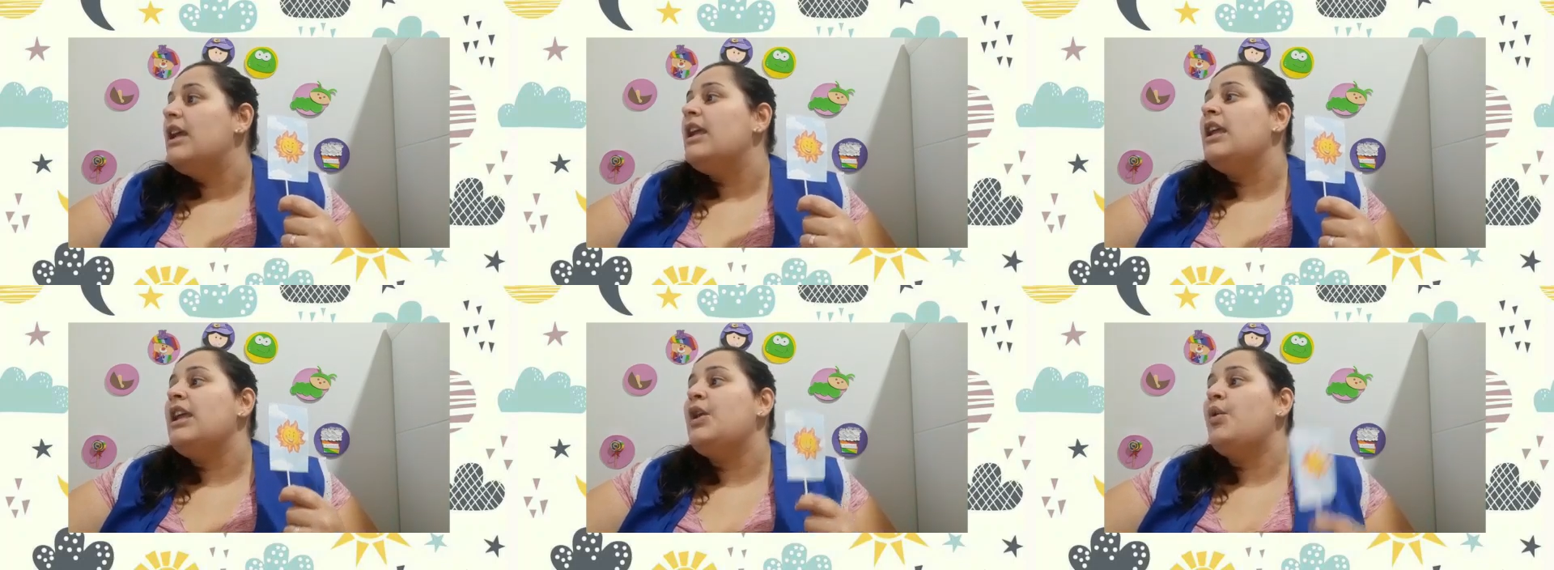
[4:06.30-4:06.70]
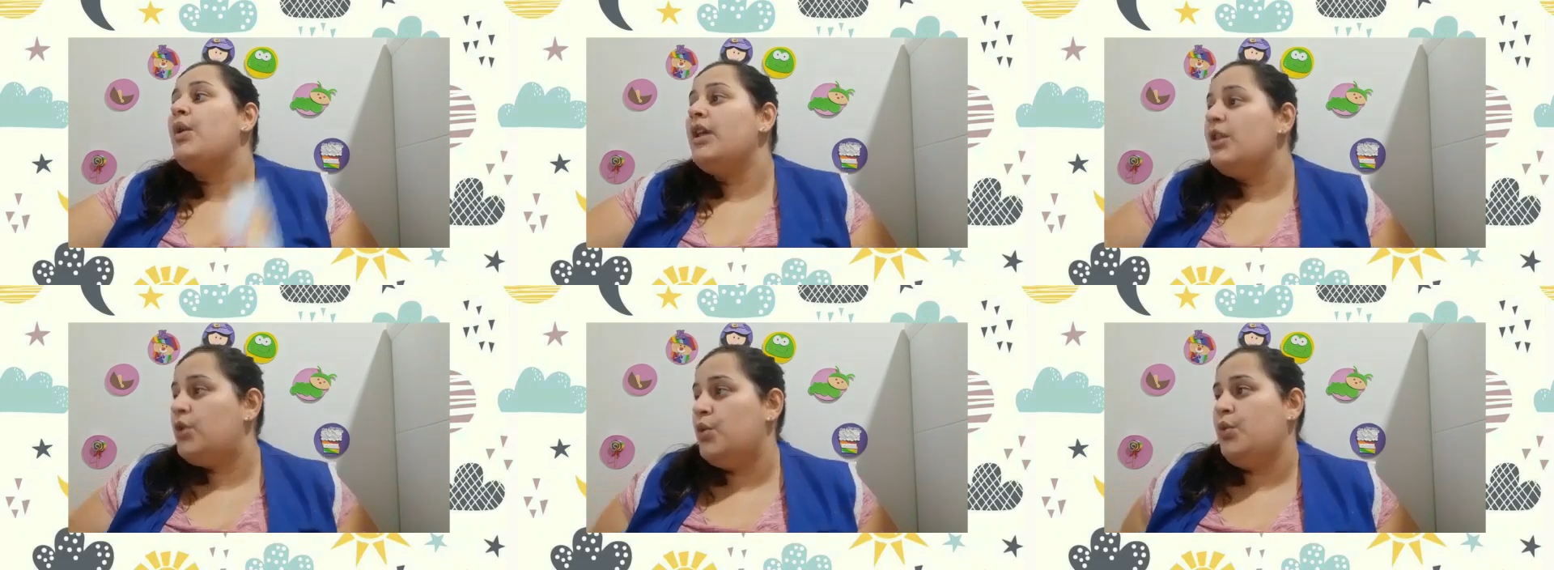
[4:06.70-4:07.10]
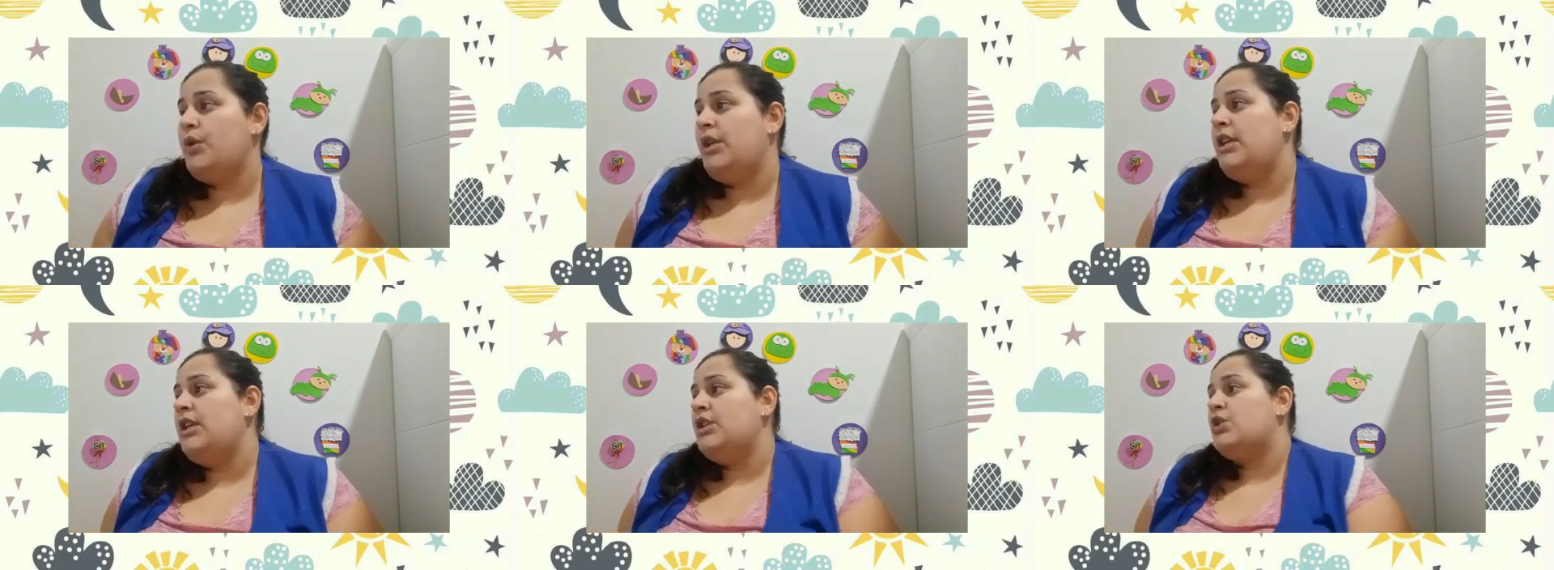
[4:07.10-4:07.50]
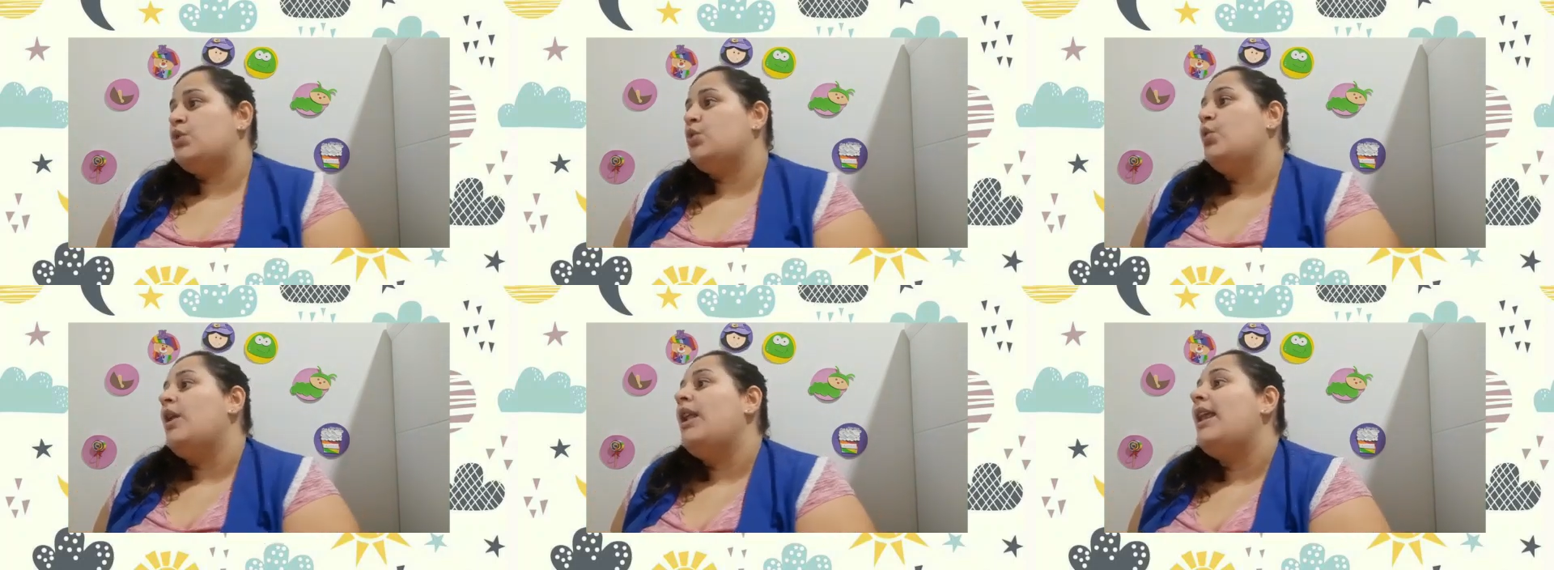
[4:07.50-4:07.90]
Enquanto
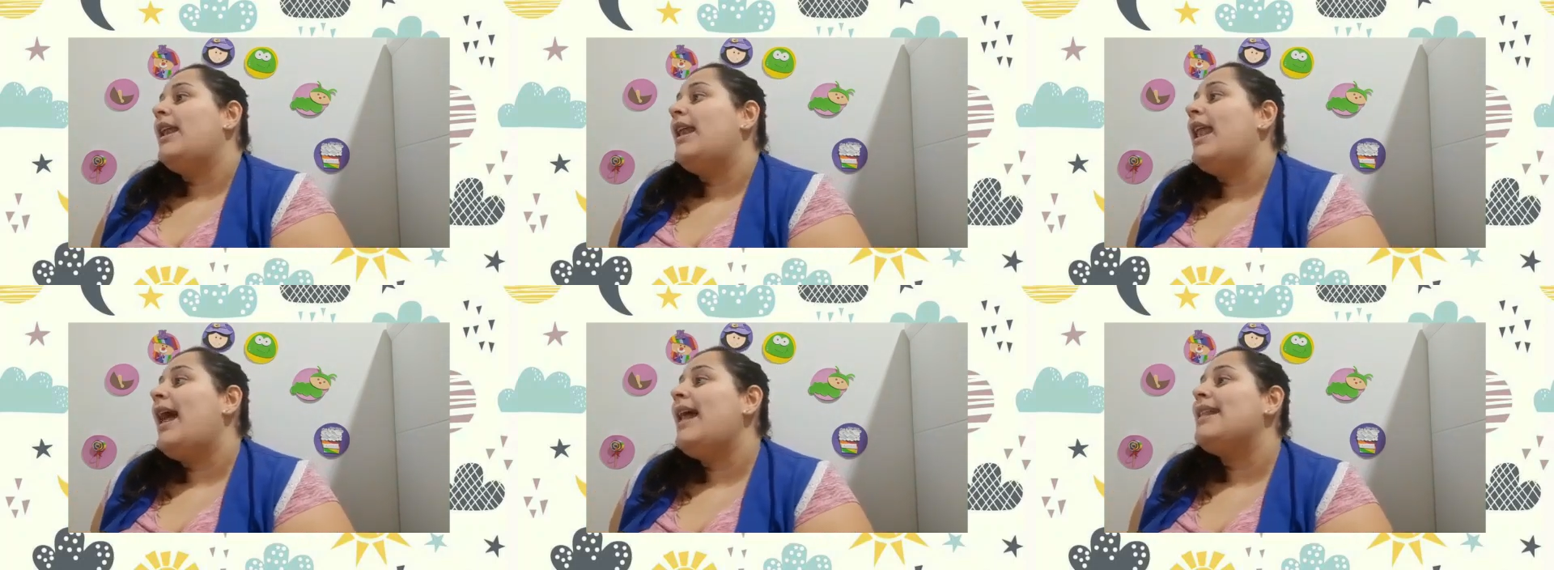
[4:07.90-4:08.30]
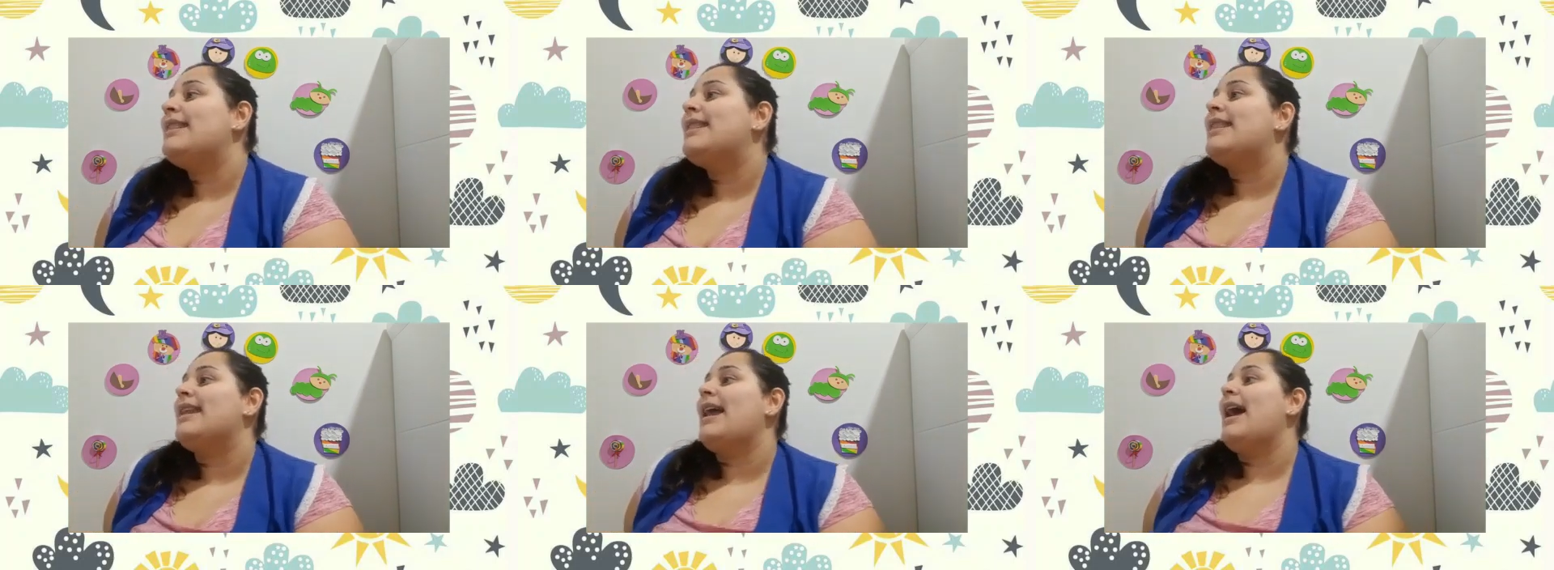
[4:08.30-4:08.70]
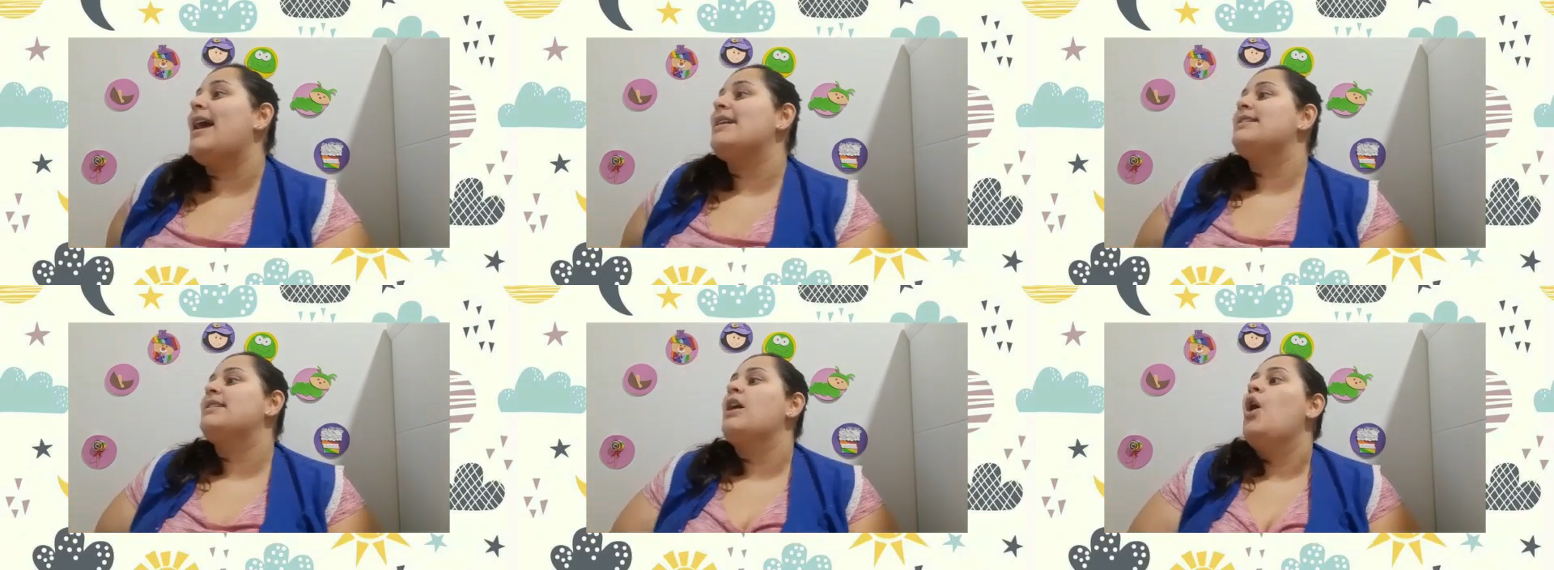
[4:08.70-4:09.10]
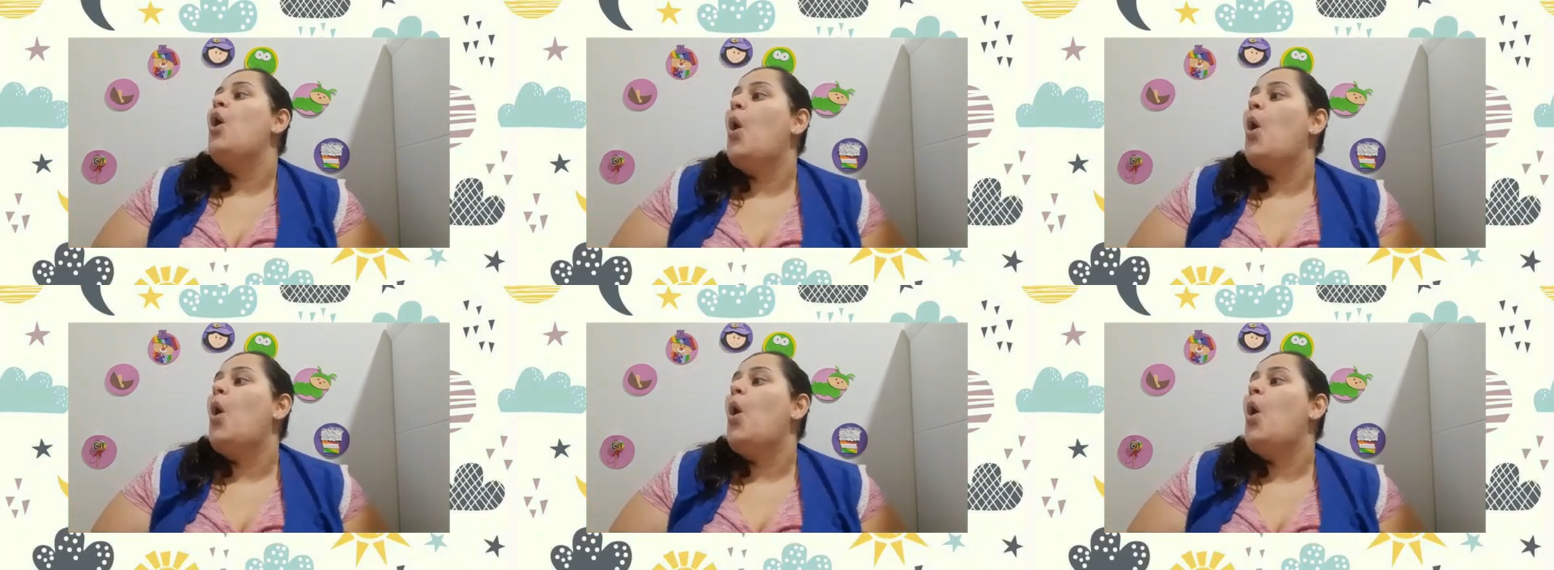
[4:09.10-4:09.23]
isso, lá atrás,